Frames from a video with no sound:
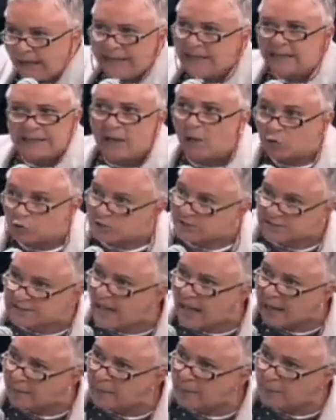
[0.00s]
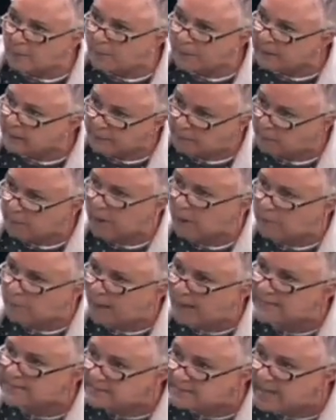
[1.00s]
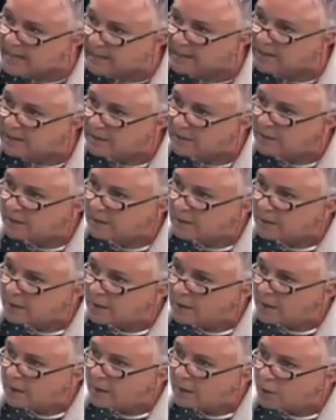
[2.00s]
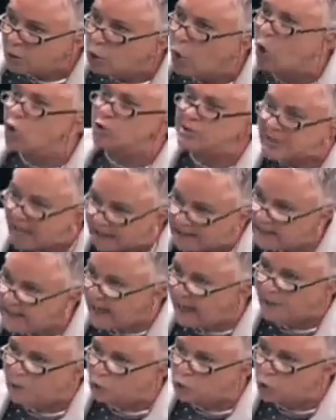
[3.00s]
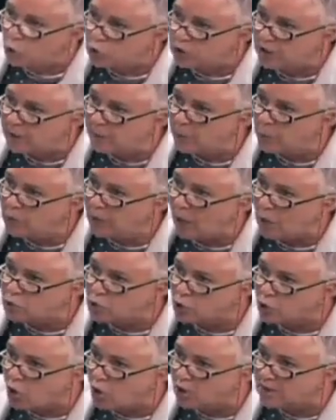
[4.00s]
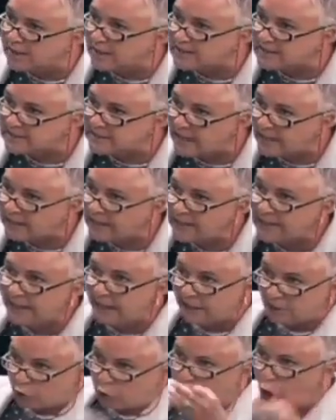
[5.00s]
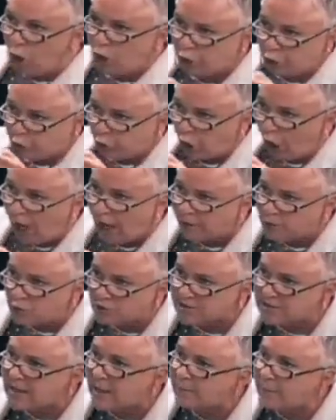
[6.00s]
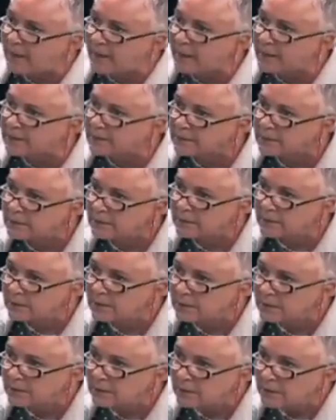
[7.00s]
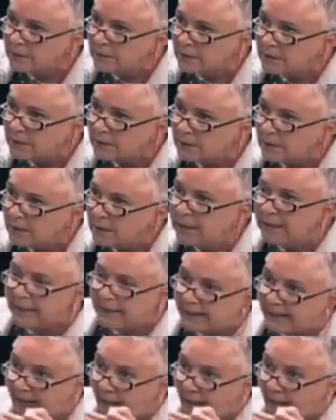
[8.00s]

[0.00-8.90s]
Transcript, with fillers: Ele não sabe que para ser conselheiro do Tribunal de Contas tem que ter notório saber e